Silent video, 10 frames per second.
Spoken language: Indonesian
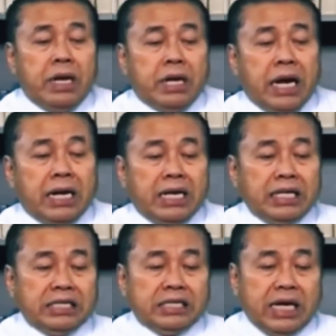Dan
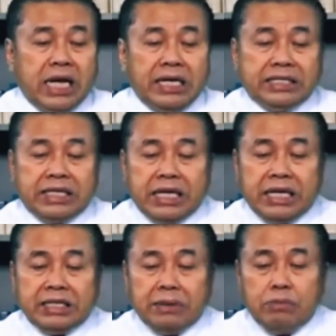dia sesekali
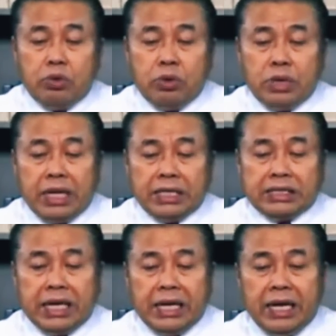sering cemburu dengan
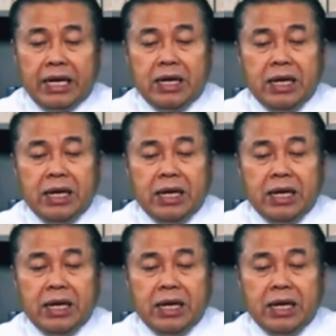saya,